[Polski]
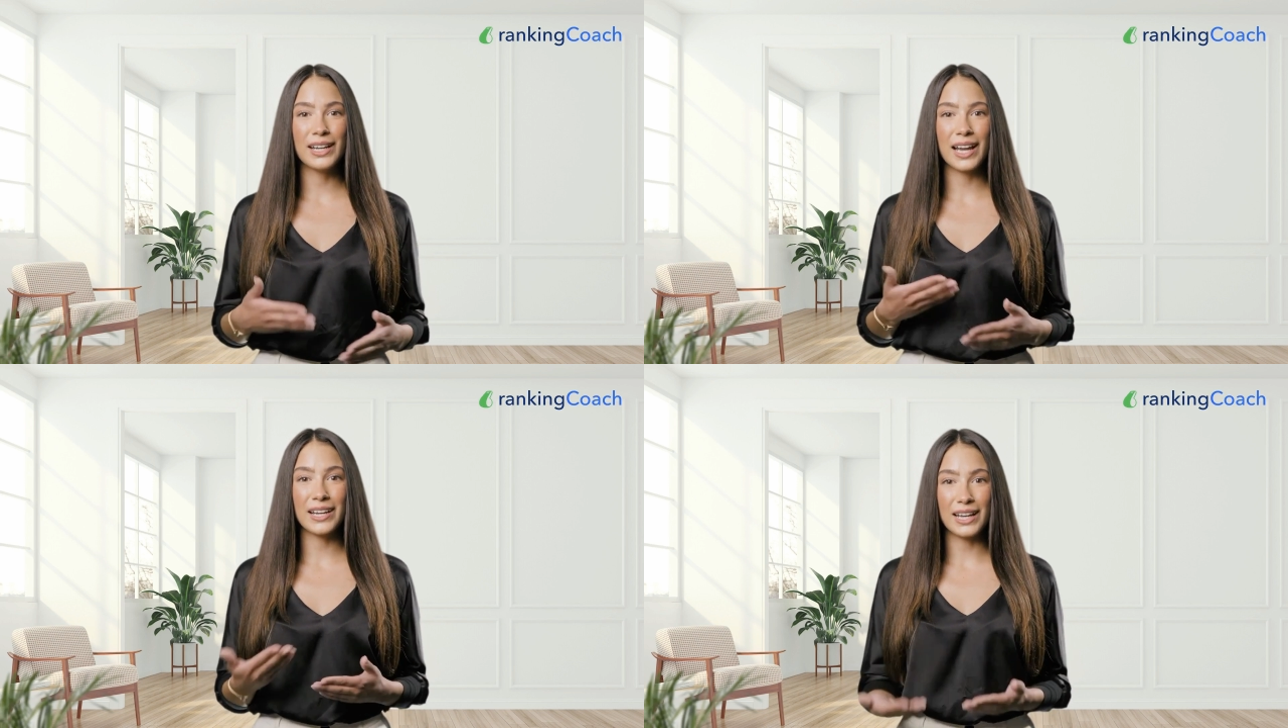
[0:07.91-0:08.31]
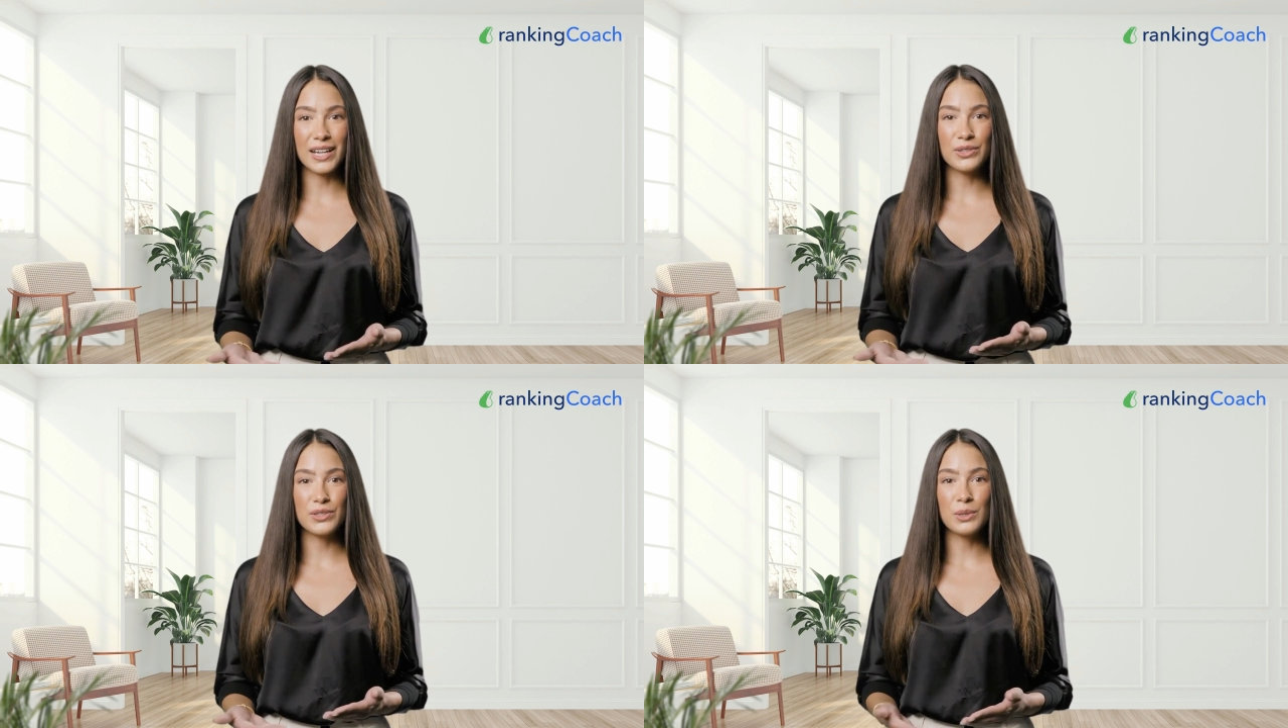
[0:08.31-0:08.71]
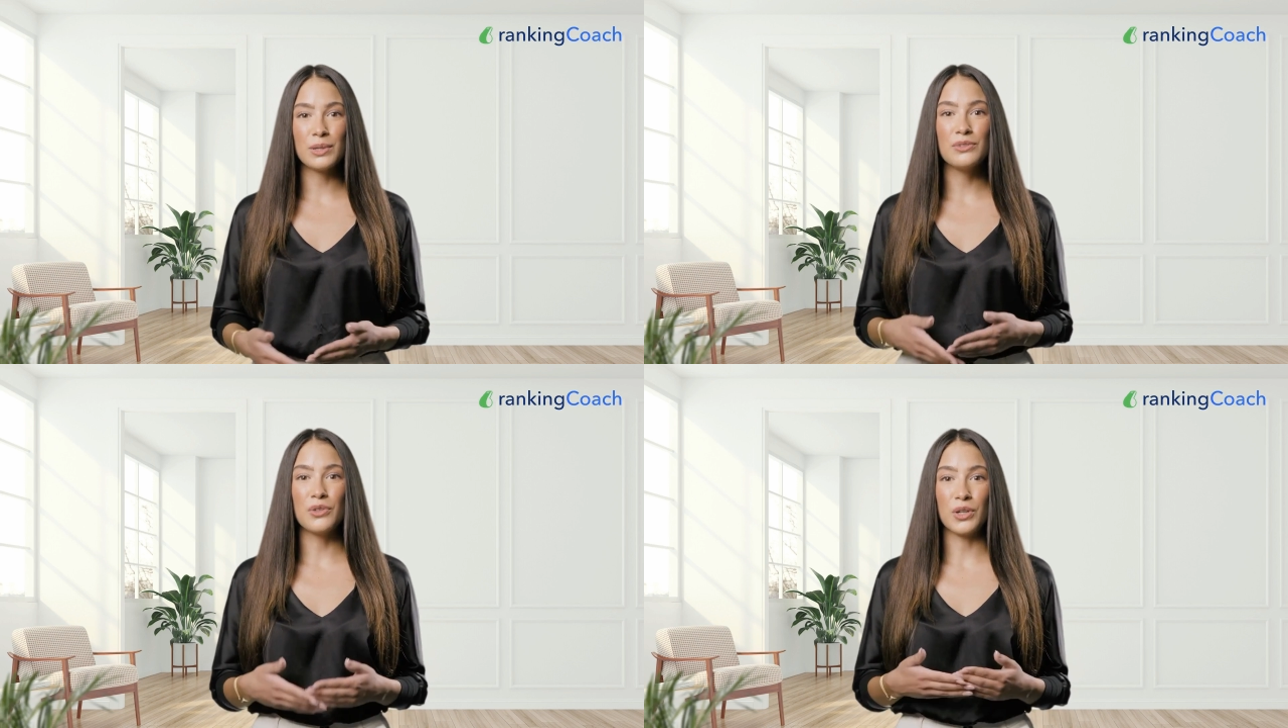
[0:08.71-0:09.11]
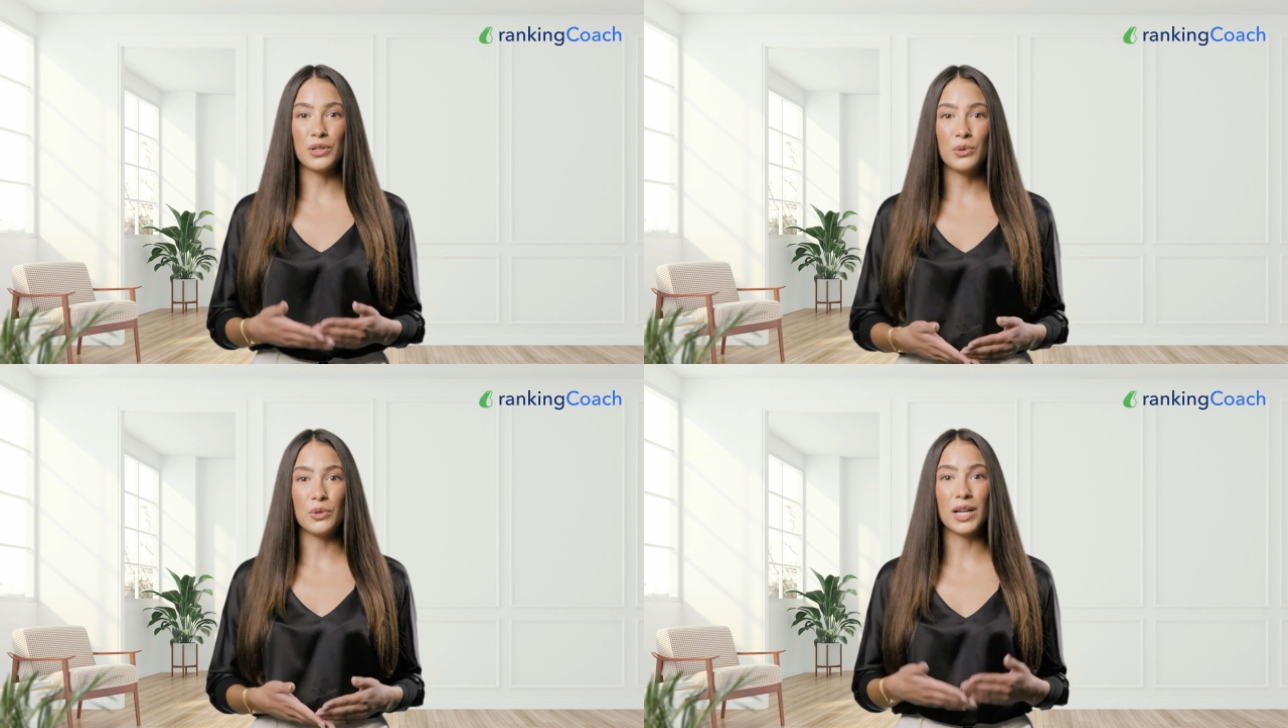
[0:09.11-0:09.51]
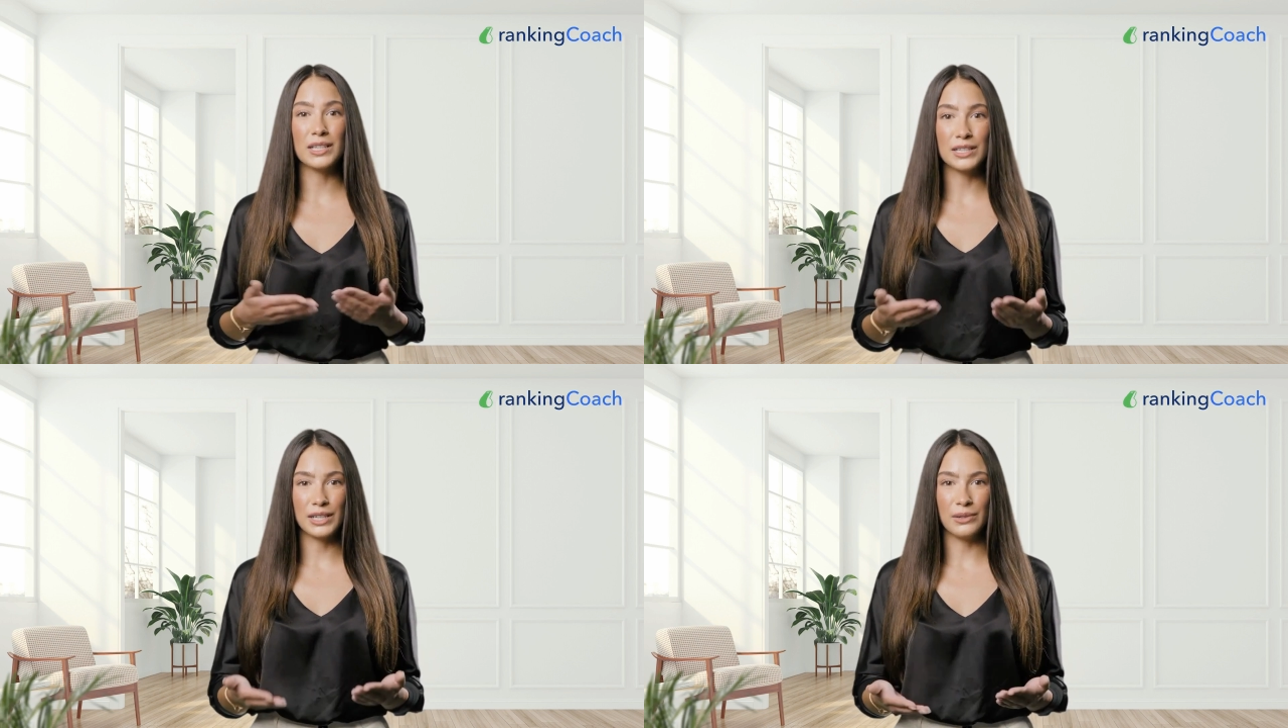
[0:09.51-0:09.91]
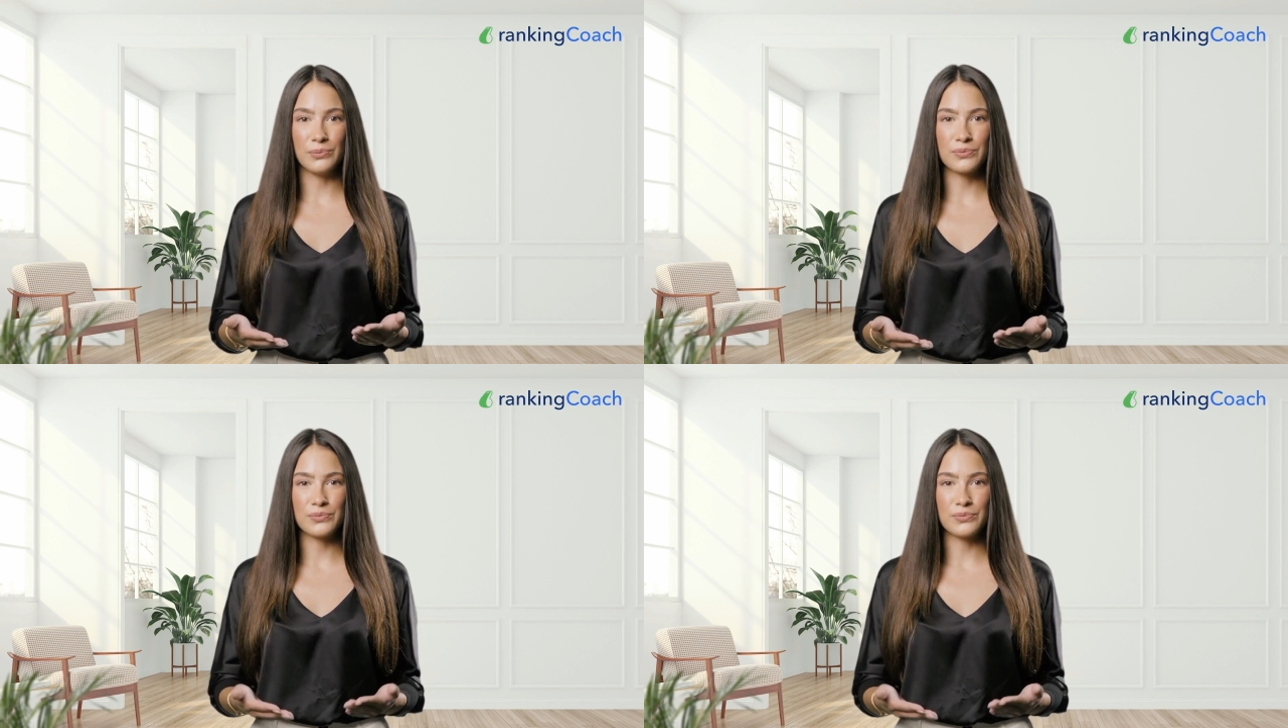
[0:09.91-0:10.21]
i jak radzą sobie Twoi konkurenci.